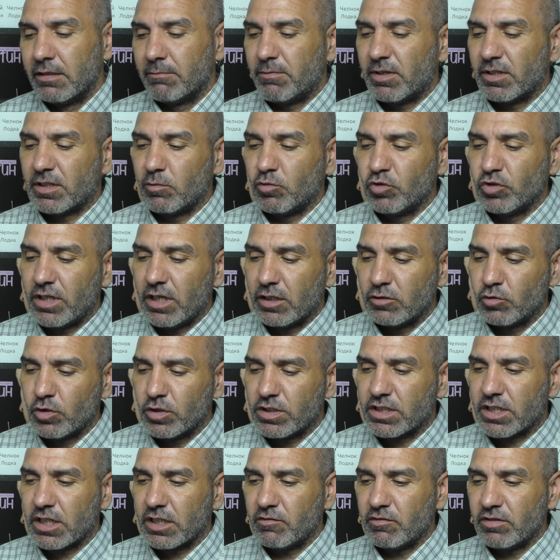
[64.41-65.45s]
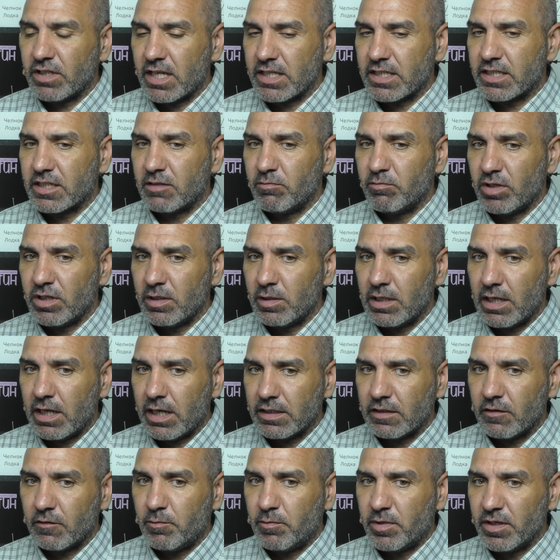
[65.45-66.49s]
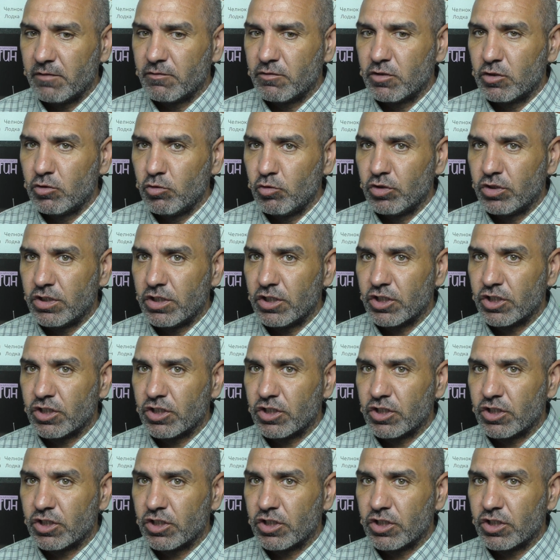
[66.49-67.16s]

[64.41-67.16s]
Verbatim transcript: Потому диагностика 12 меридианов при вздутии